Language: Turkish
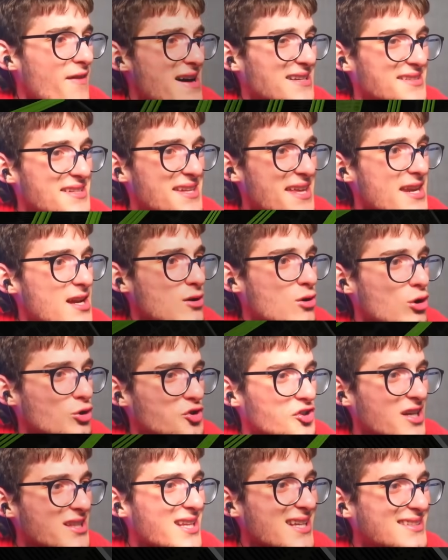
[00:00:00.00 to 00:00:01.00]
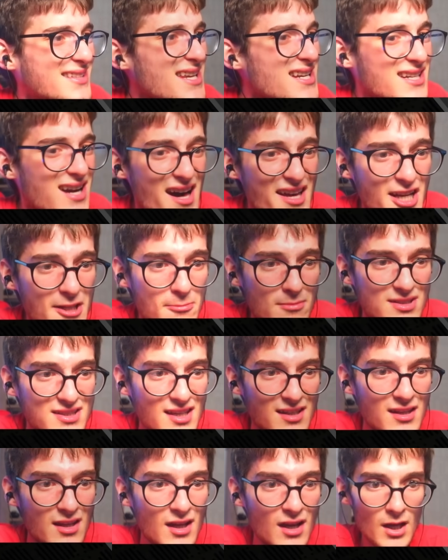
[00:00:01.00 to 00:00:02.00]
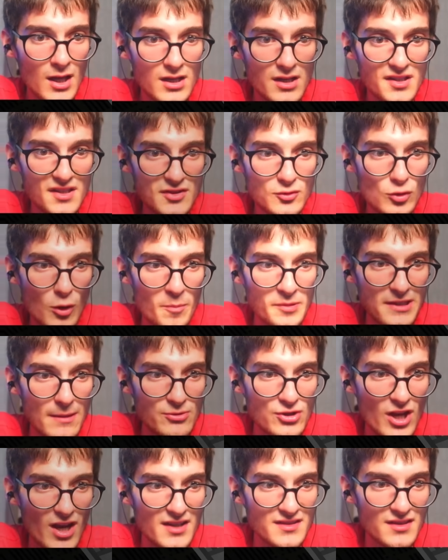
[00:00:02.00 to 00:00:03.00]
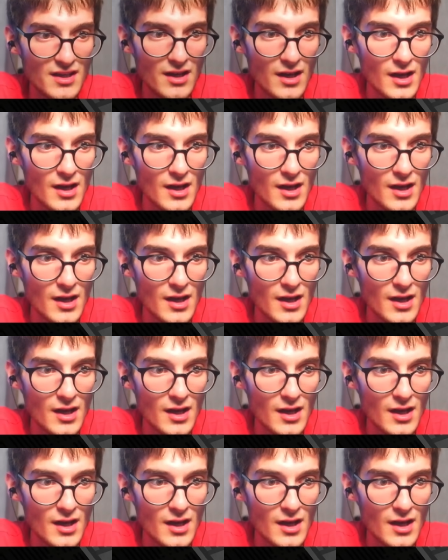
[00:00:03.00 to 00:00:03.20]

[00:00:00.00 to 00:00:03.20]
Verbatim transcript: verdin yere koydun? Allah seni kahretmesin. Chris sohbete bir şey yazdı.